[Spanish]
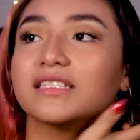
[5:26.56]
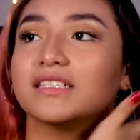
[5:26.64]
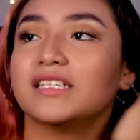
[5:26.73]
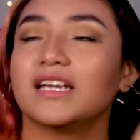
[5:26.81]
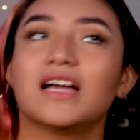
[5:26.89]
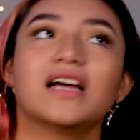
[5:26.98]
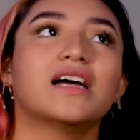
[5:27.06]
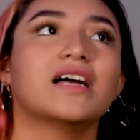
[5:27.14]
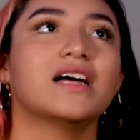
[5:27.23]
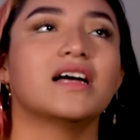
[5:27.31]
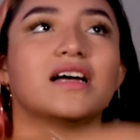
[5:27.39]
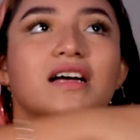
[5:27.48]

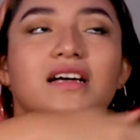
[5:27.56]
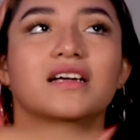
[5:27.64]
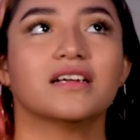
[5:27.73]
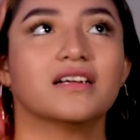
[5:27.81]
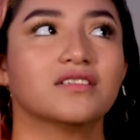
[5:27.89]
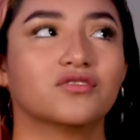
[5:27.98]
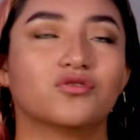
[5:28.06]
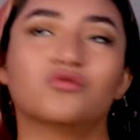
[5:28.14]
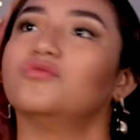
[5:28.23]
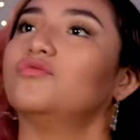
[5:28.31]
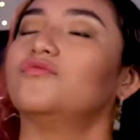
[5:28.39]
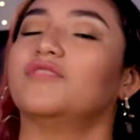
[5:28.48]
ya
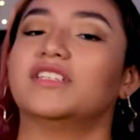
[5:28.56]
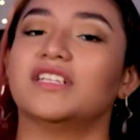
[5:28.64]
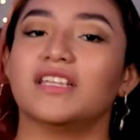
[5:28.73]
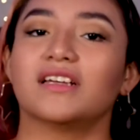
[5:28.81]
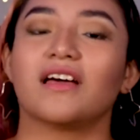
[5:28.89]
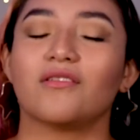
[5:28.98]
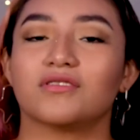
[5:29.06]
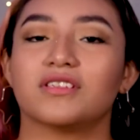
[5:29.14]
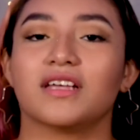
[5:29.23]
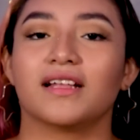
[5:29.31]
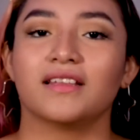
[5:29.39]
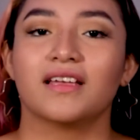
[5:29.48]
su fecha de
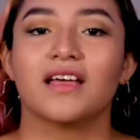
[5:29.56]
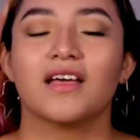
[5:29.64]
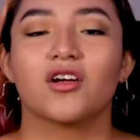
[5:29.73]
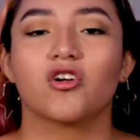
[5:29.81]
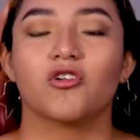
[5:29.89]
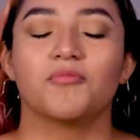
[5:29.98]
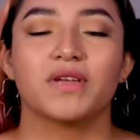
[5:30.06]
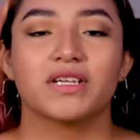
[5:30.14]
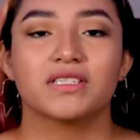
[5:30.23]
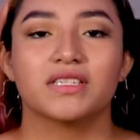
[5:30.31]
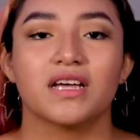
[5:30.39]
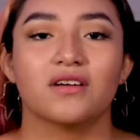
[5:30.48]
caducidad
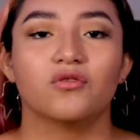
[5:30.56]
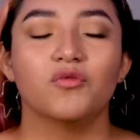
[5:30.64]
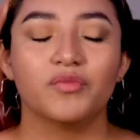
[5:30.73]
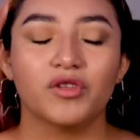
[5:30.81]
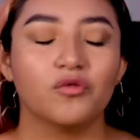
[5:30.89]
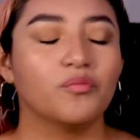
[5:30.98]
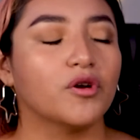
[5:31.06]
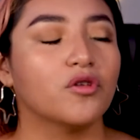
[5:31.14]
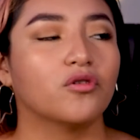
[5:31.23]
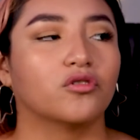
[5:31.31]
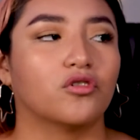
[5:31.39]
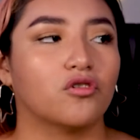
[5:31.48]
comienza de un
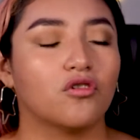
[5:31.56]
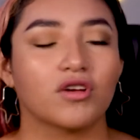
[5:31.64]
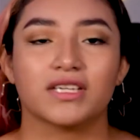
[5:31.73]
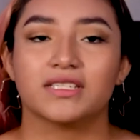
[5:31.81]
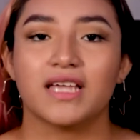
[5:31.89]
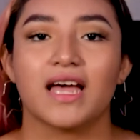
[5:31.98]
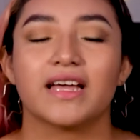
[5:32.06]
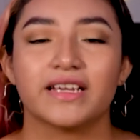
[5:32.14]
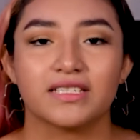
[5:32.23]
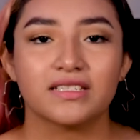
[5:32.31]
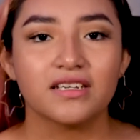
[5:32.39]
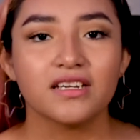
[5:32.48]
producto, lo que sea,
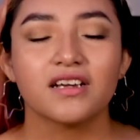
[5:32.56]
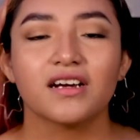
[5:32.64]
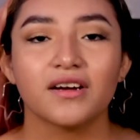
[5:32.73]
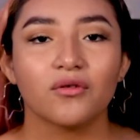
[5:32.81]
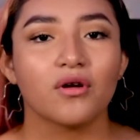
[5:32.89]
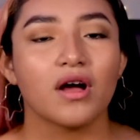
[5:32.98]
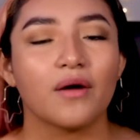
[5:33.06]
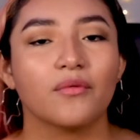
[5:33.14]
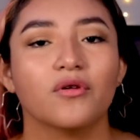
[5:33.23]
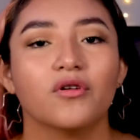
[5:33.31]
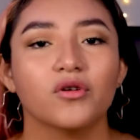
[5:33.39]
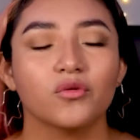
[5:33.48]
skincare, un
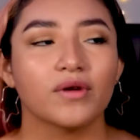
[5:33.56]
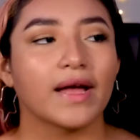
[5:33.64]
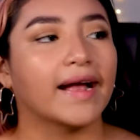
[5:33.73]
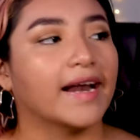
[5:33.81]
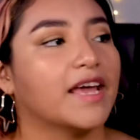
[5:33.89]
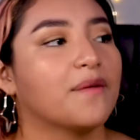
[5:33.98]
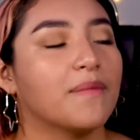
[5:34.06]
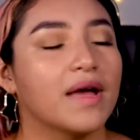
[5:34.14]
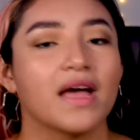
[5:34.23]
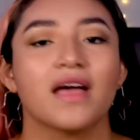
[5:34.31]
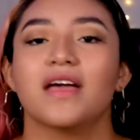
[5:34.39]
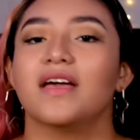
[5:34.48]
jabón, una
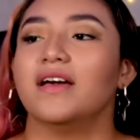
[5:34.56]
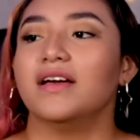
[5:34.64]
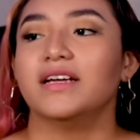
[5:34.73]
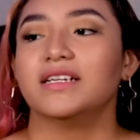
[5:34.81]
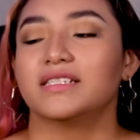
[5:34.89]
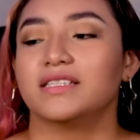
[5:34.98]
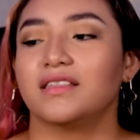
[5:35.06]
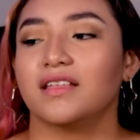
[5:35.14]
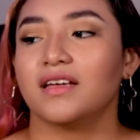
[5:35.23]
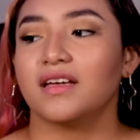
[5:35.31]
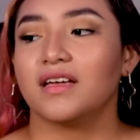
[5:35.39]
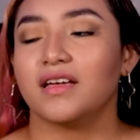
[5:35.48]
crema,
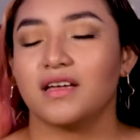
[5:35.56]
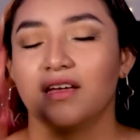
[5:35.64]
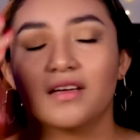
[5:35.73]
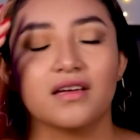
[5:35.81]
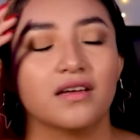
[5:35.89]
este